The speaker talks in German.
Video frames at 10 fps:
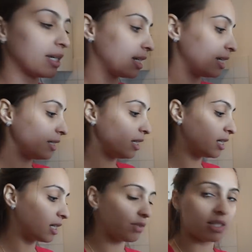mal da.
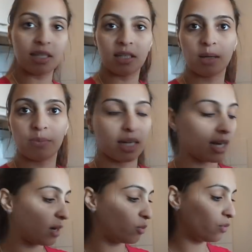Ihr wisst ja, ich habe da
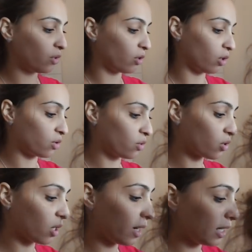ein Abo für die neuen
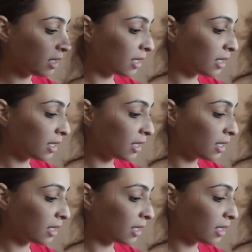Zuschauer.